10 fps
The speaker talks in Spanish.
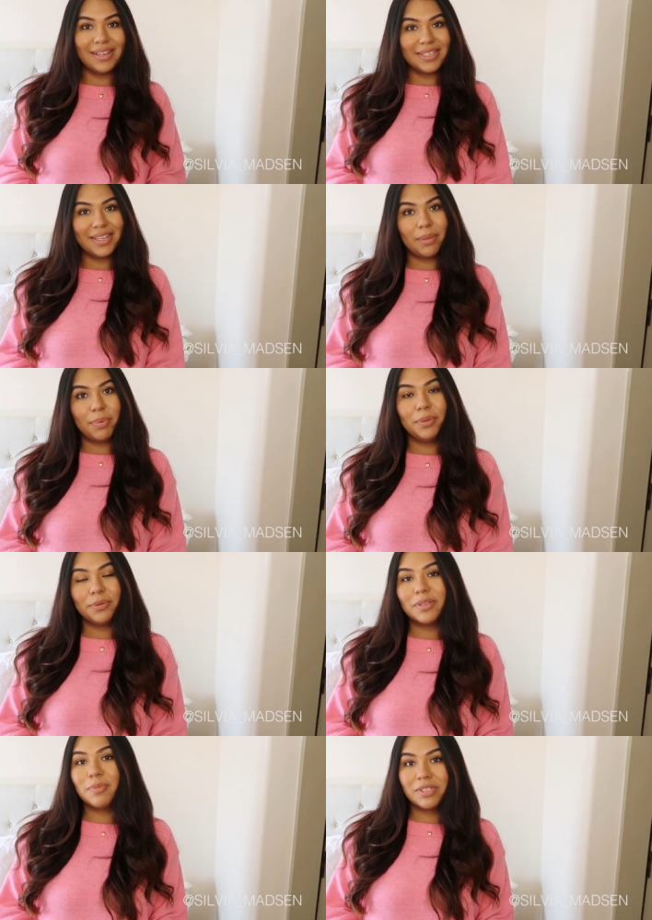El siguiente
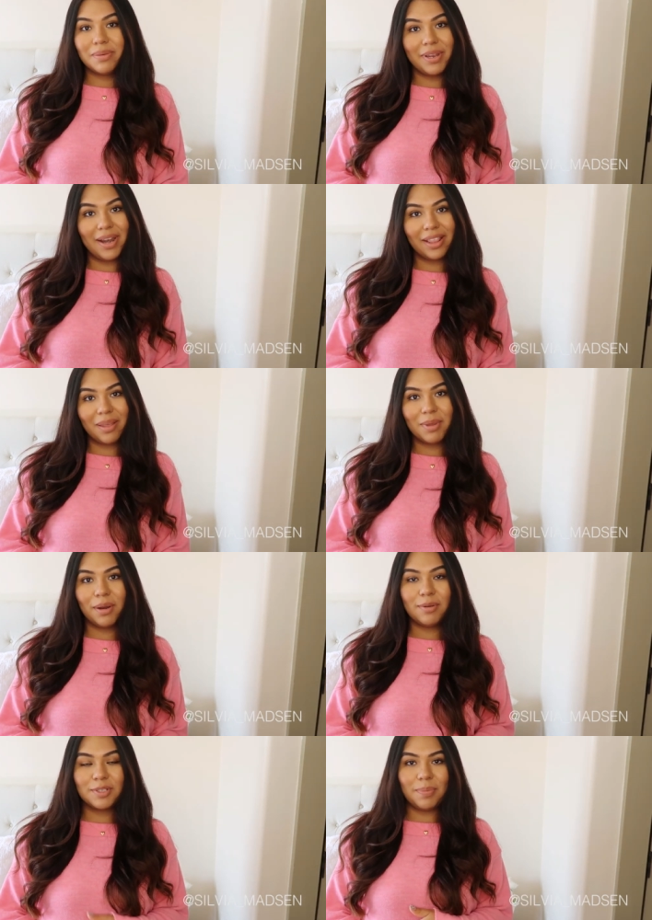producto es muy similar,
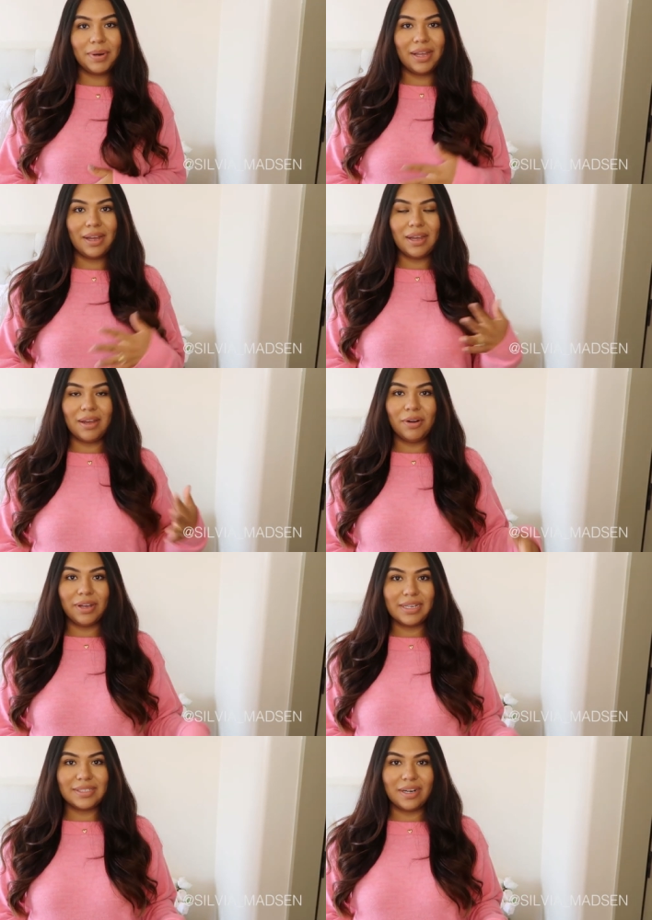también lo uso para
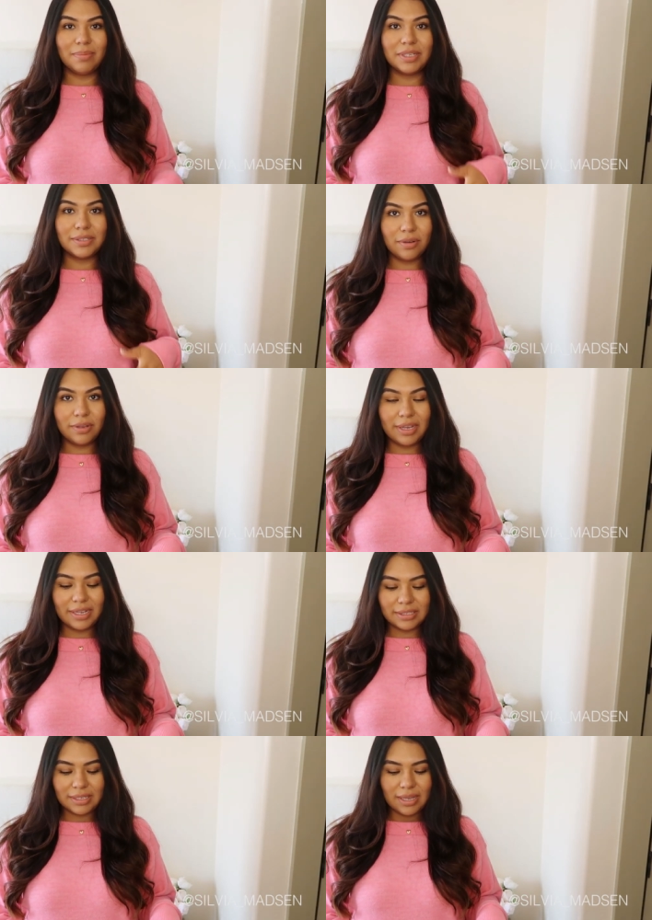organizar mis
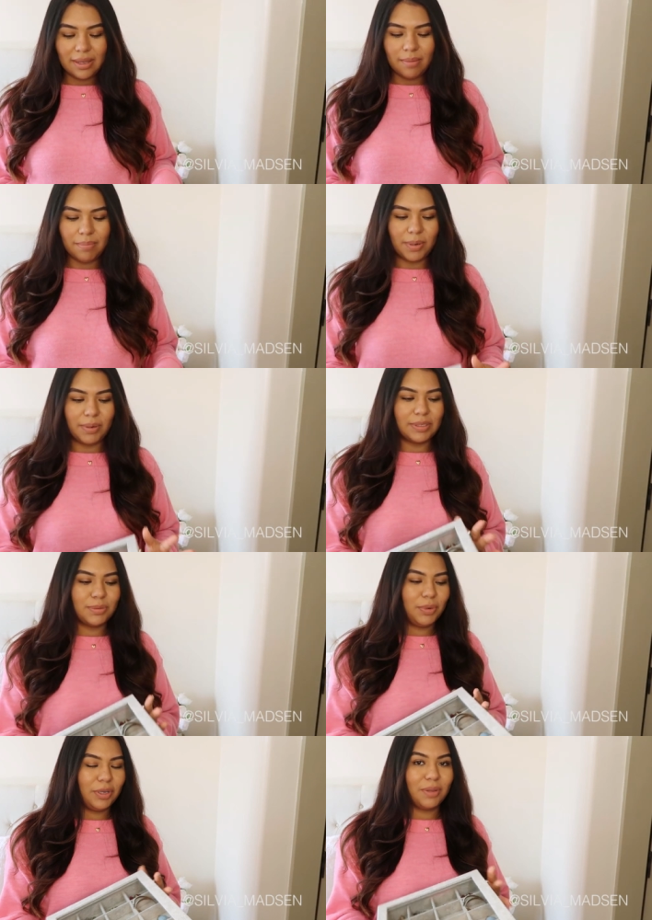joyas, pero
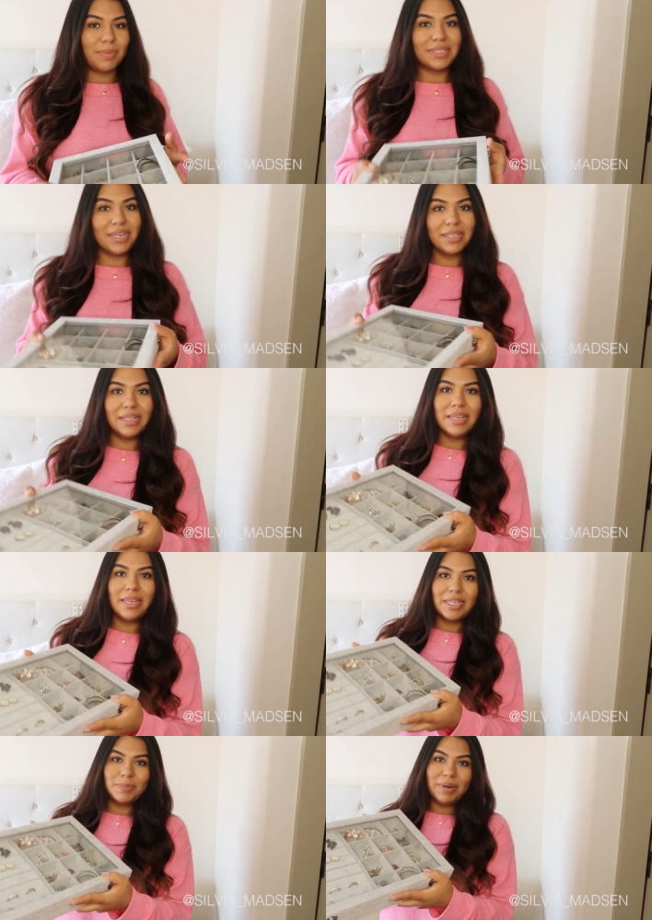es un poquito más grande
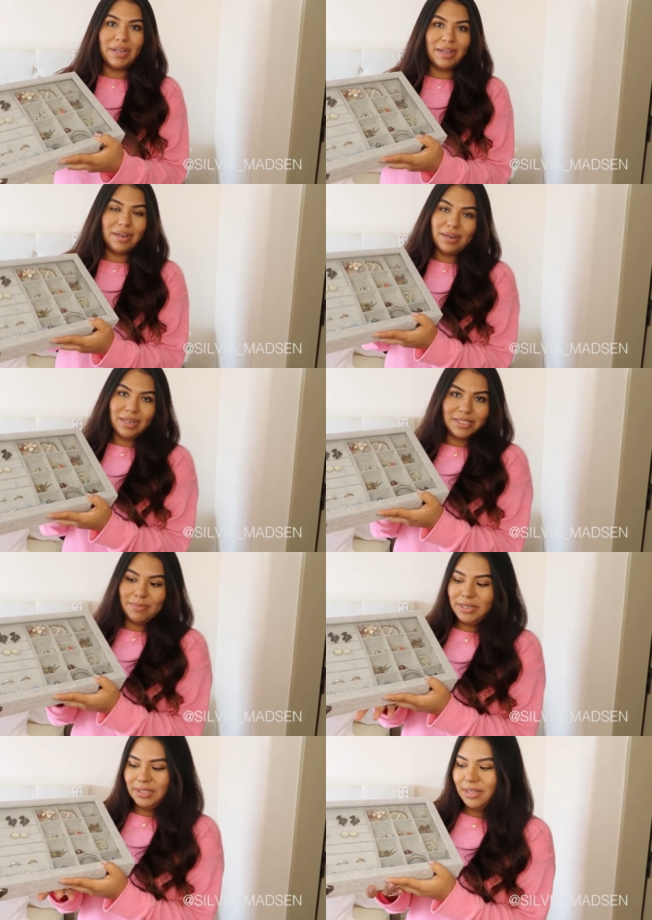y es para las
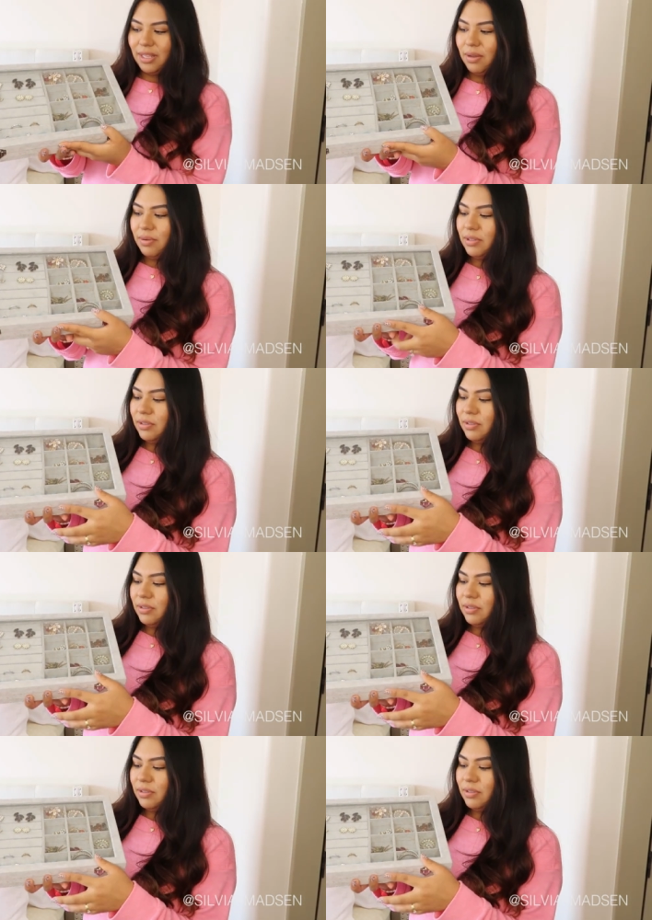demás que tengo.